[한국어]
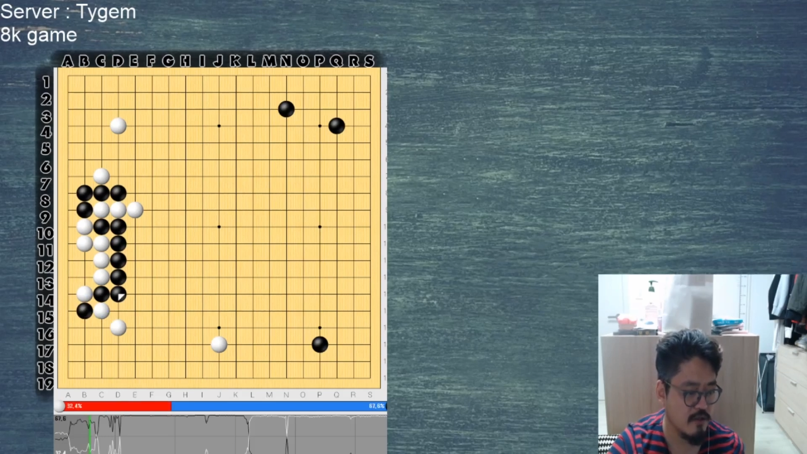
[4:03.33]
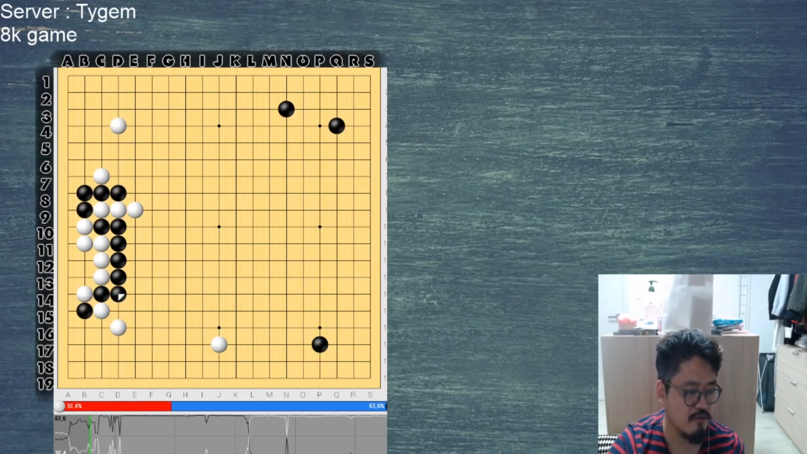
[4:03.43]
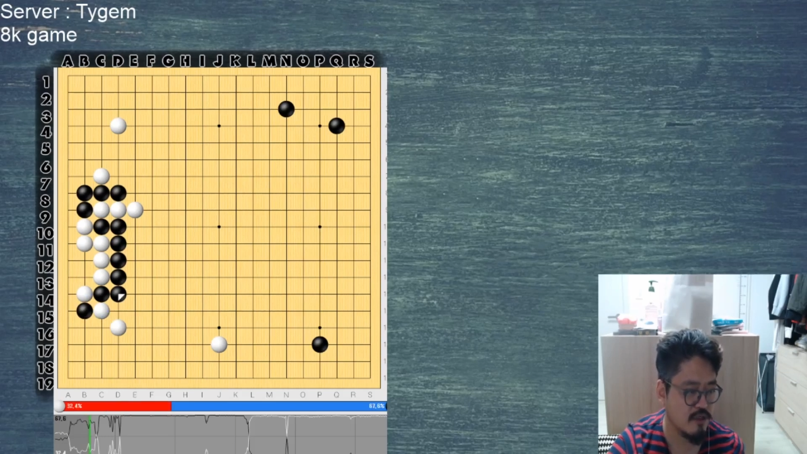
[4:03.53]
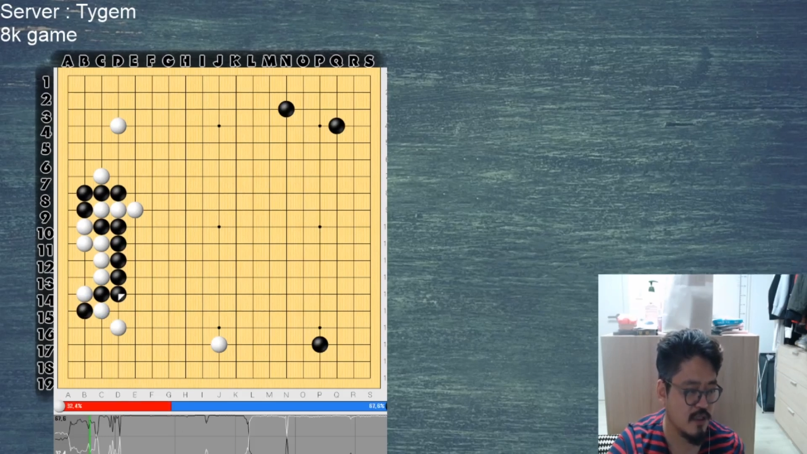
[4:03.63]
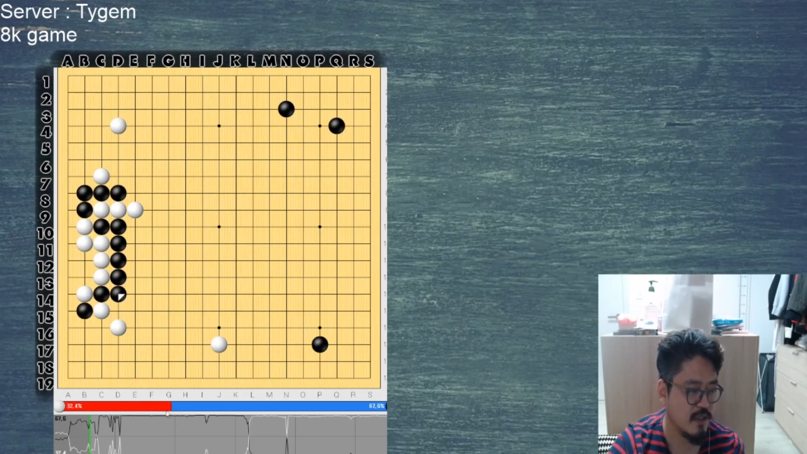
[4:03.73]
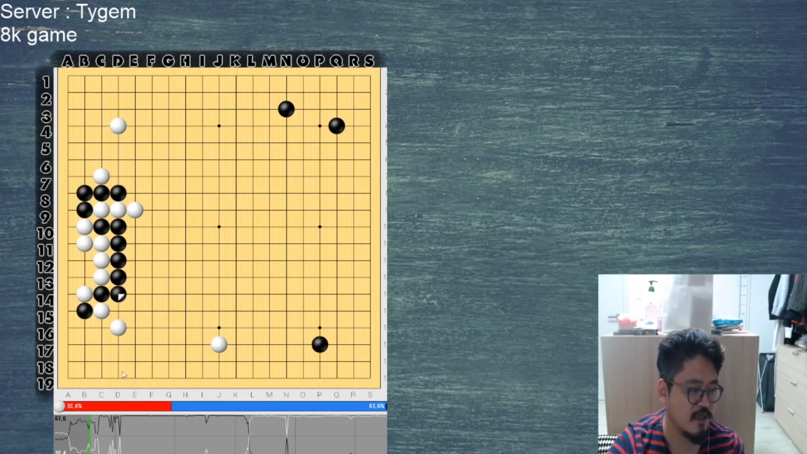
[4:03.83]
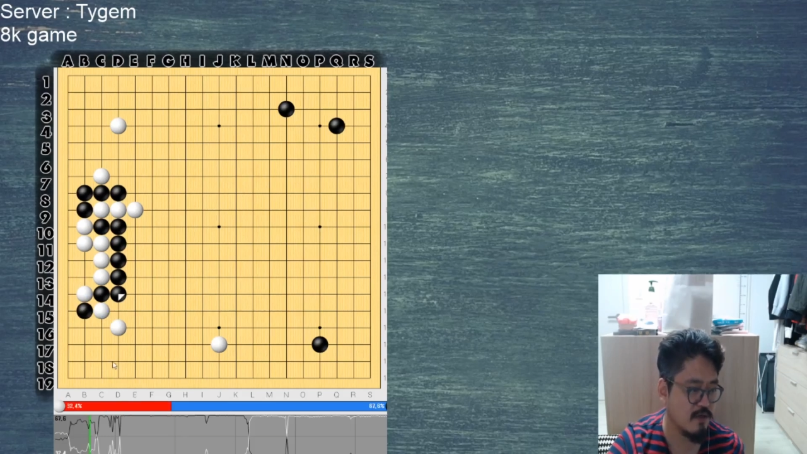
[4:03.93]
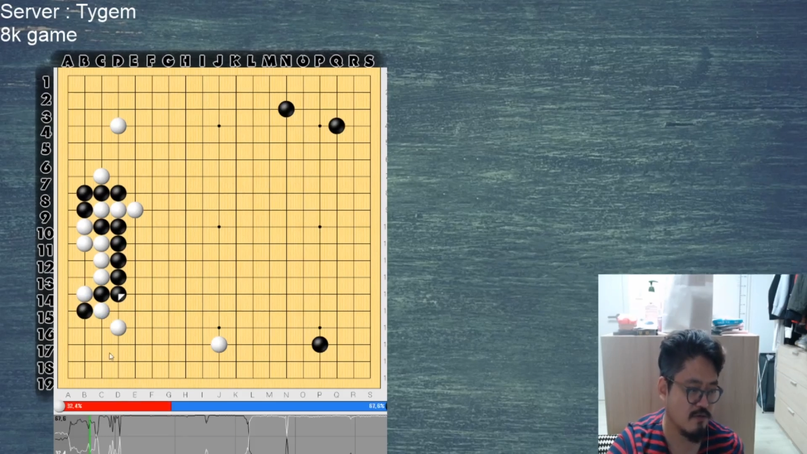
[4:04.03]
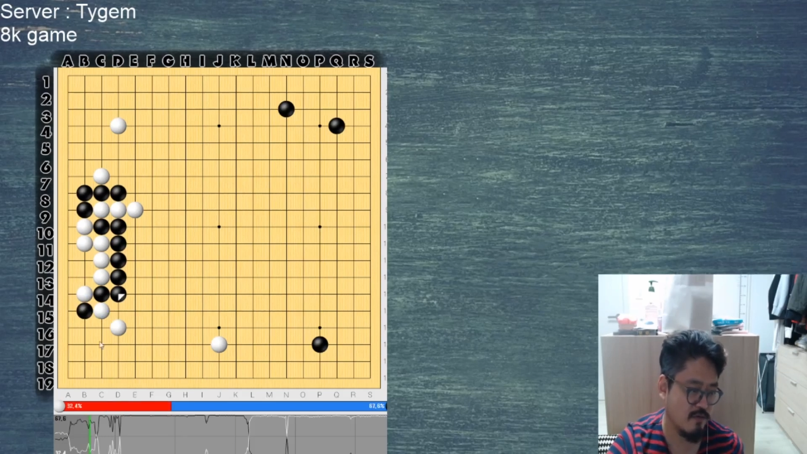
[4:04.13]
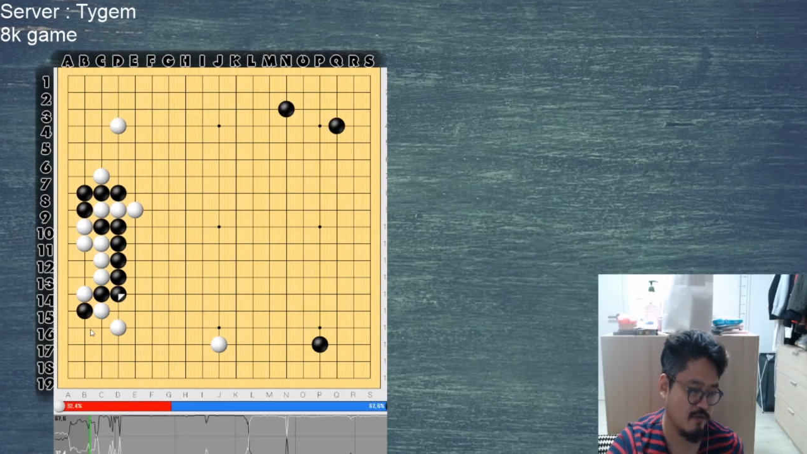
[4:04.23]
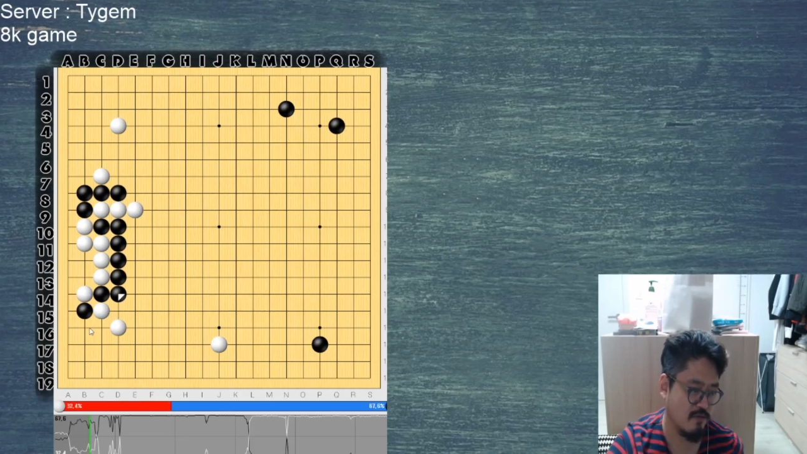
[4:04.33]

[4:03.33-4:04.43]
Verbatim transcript: 일로 잡아야죠.